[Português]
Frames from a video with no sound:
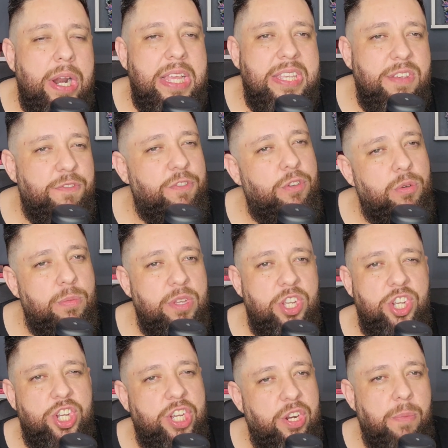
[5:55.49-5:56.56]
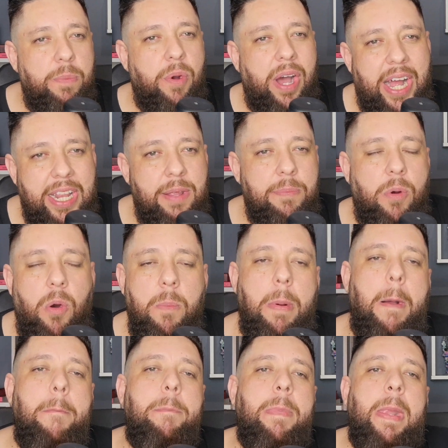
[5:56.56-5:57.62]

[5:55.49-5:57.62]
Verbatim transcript: esse filme de tiro, porrada e bomba,